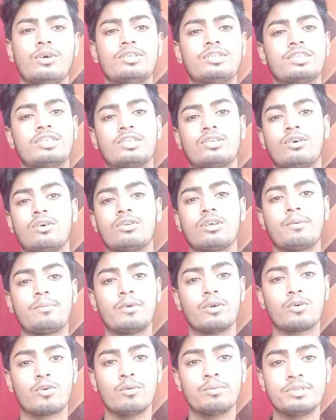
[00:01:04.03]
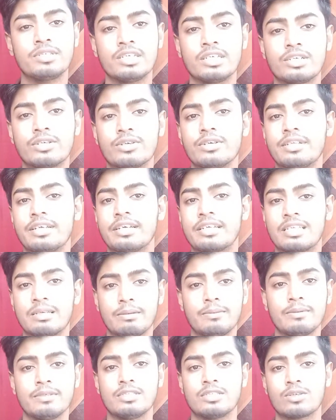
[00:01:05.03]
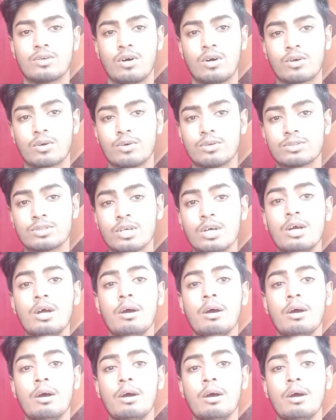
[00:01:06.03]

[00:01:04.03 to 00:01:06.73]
রয়েছে সেটা হয়তো আপনারা খুব শীঘ্রই দেখতে পাবেন যে খরগোশ